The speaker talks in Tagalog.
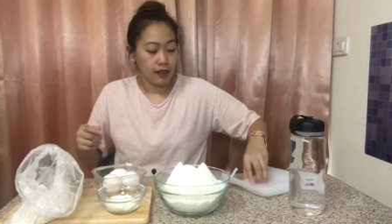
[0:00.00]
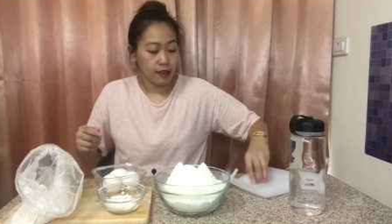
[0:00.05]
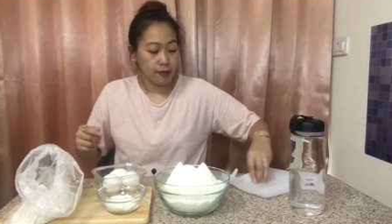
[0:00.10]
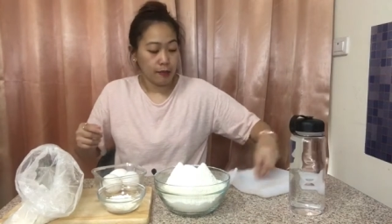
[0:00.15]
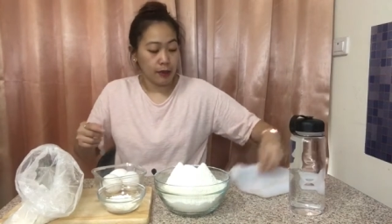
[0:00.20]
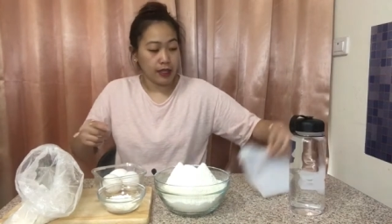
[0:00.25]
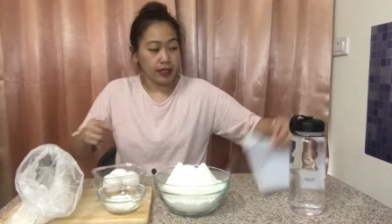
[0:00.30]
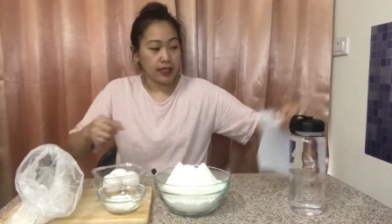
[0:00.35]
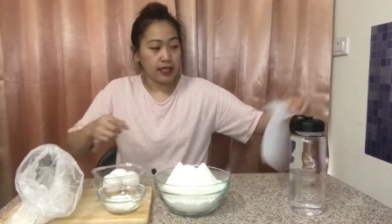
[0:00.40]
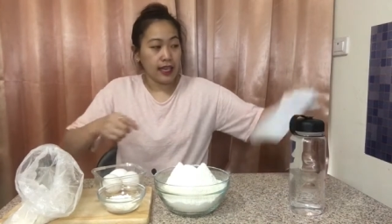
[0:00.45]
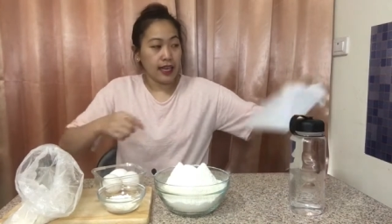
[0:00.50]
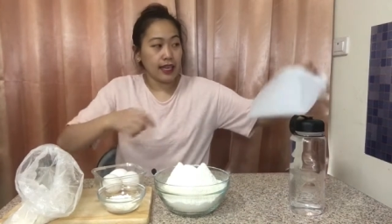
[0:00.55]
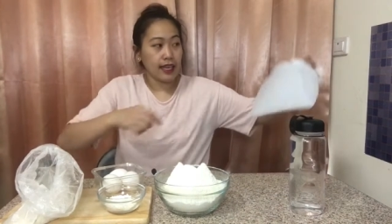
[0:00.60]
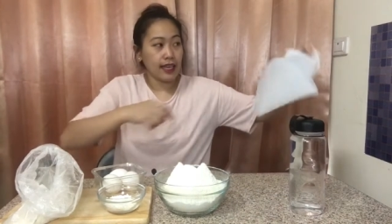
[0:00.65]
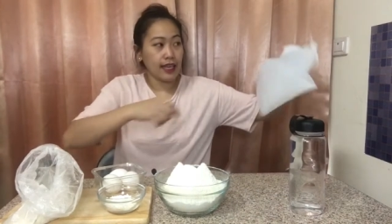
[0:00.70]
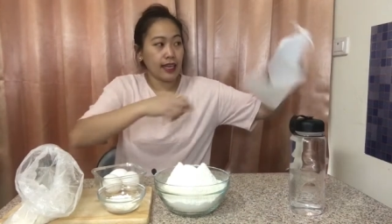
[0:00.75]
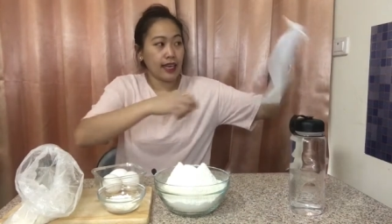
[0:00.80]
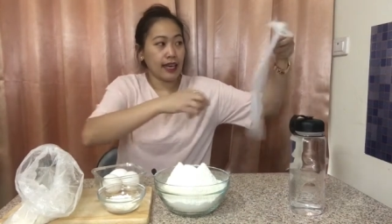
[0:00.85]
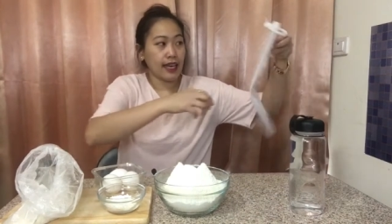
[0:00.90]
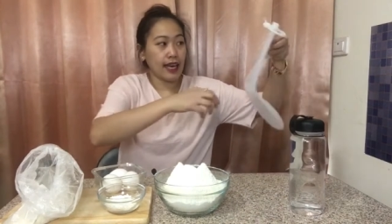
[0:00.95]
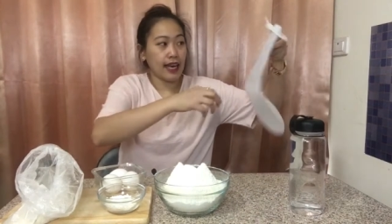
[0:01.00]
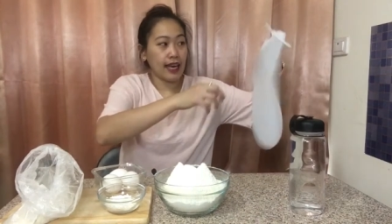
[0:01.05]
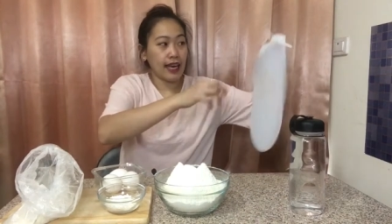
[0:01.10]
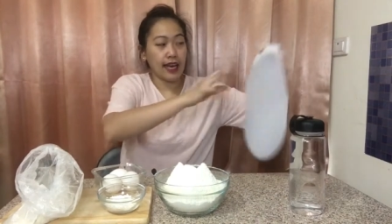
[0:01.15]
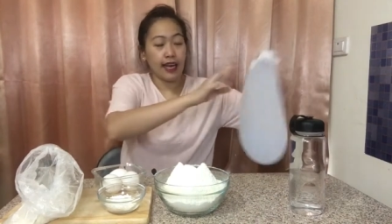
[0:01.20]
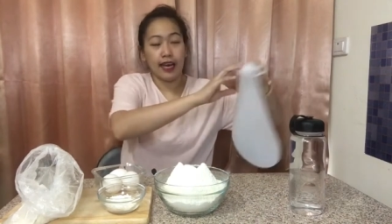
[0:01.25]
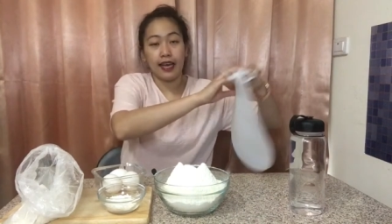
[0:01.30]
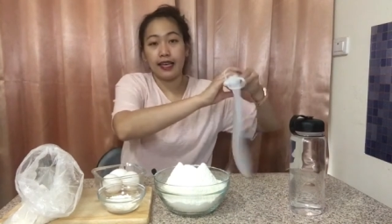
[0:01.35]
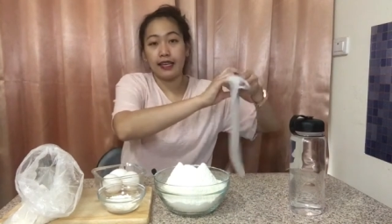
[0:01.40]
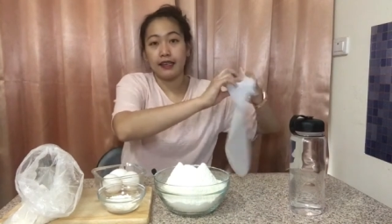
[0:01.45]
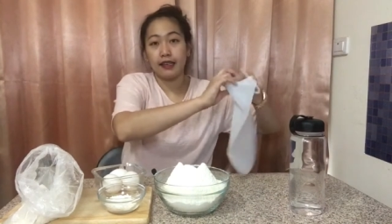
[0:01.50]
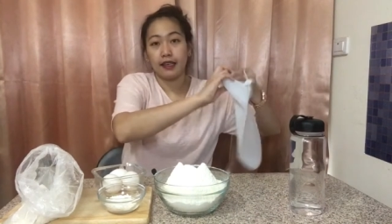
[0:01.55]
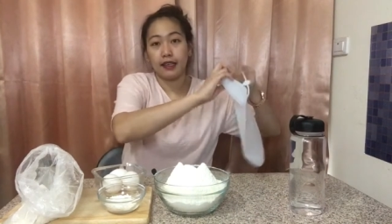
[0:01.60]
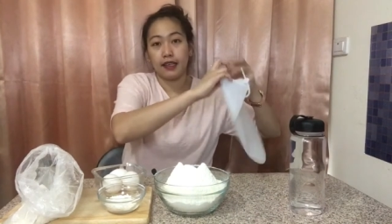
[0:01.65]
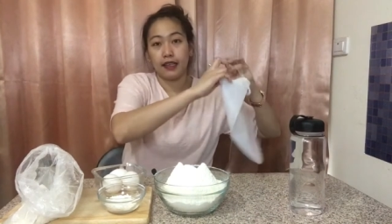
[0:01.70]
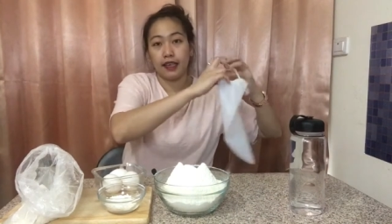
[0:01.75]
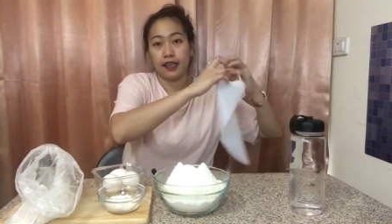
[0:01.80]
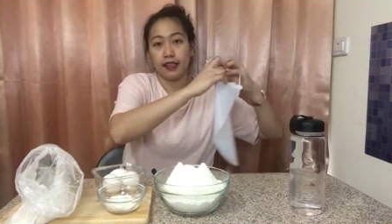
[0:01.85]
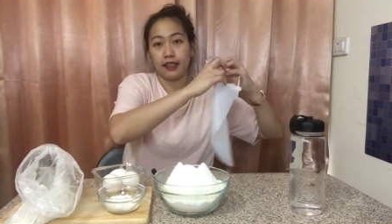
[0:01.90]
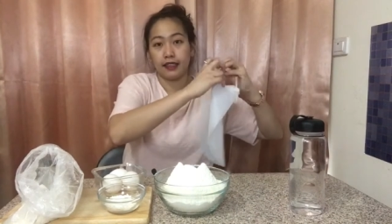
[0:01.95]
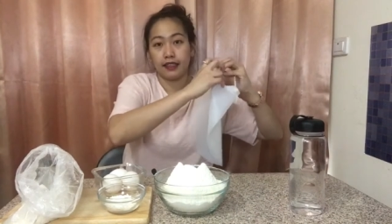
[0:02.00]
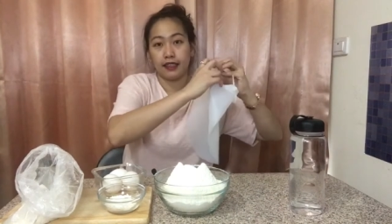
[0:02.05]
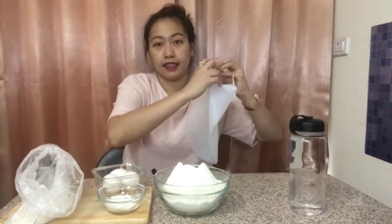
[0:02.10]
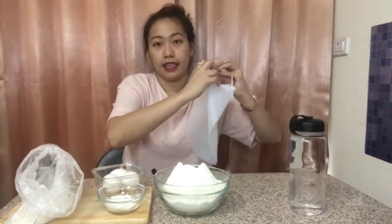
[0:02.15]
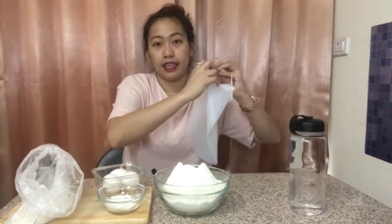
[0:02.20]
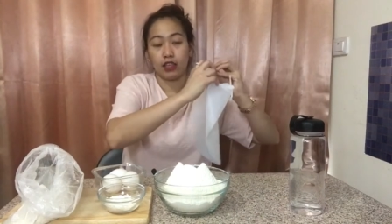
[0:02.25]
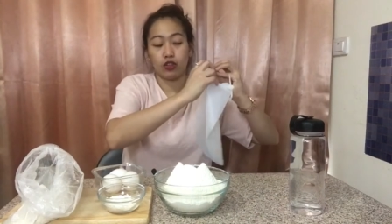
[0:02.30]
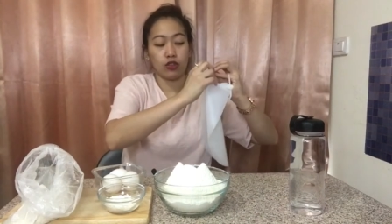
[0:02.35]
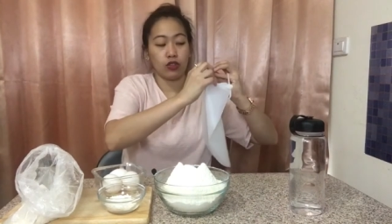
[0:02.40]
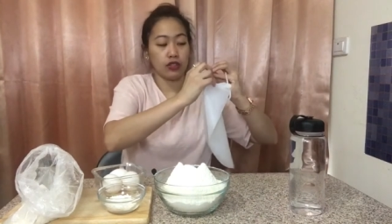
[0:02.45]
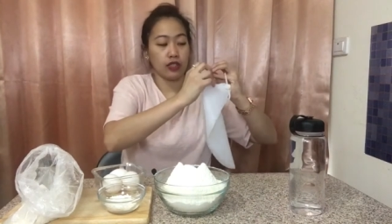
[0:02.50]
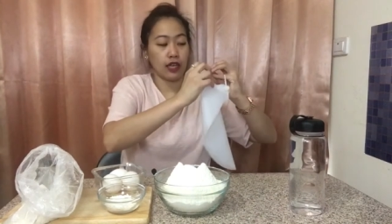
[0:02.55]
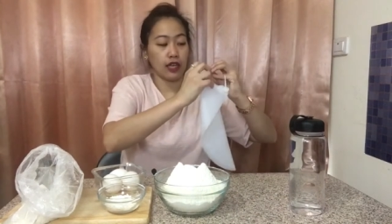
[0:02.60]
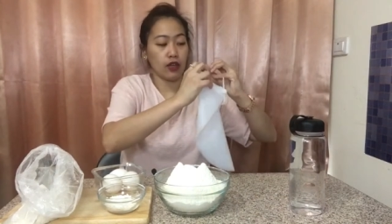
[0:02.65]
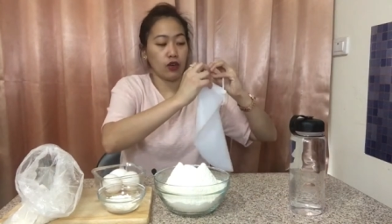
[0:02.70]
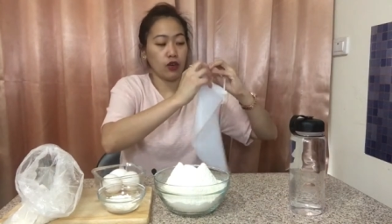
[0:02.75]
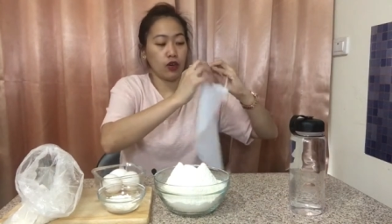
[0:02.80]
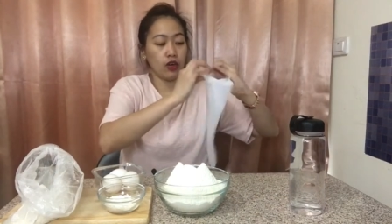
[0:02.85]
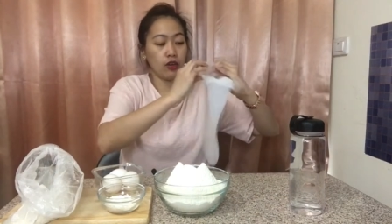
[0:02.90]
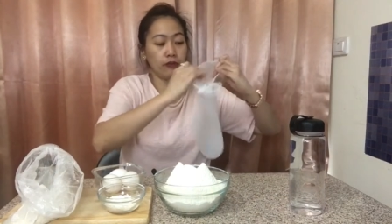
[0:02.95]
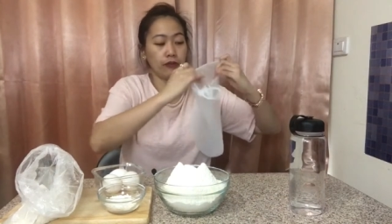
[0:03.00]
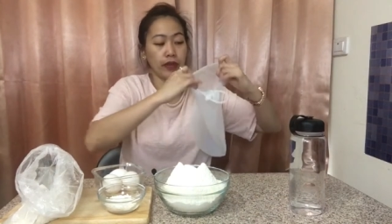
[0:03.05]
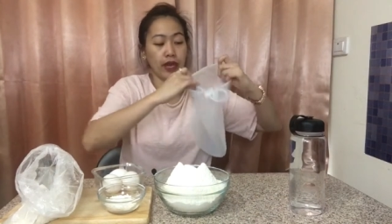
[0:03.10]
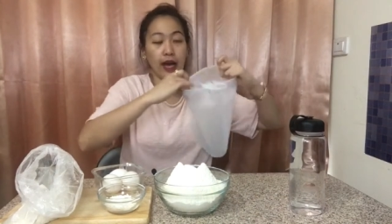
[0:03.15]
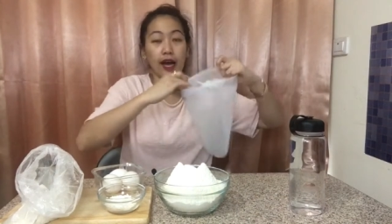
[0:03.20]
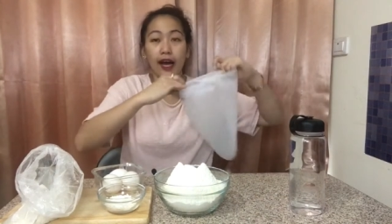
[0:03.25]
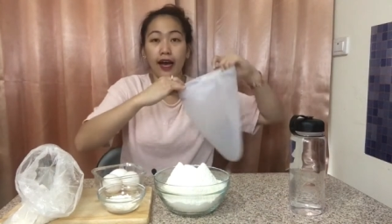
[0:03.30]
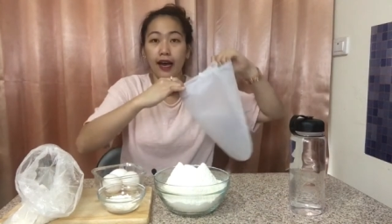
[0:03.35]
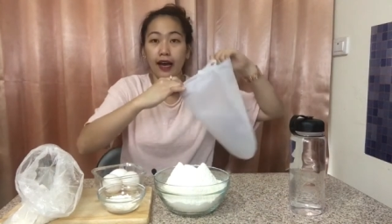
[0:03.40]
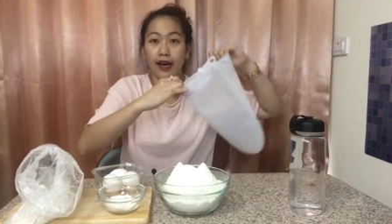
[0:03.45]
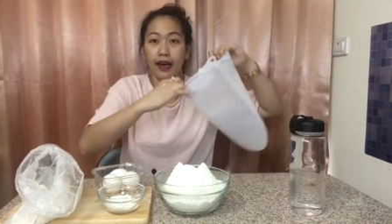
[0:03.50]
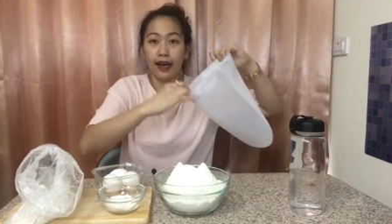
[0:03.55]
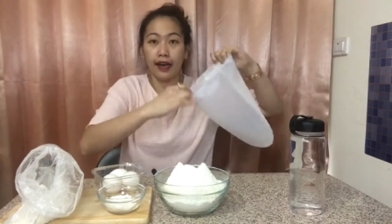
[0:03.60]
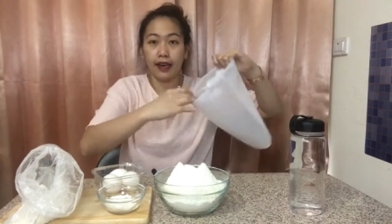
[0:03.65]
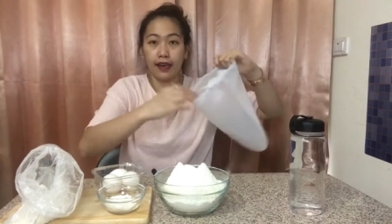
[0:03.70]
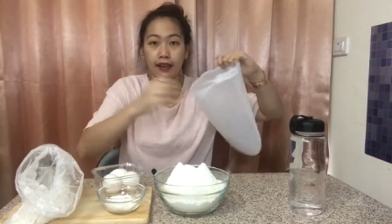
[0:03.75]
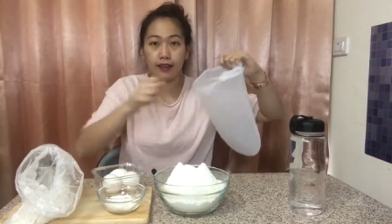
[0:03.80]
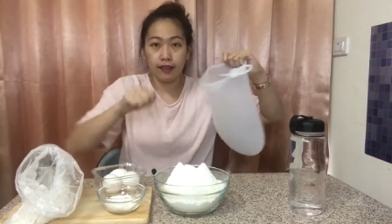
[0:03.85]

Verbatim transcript: Pwede lang ilagay dito sa loob ng,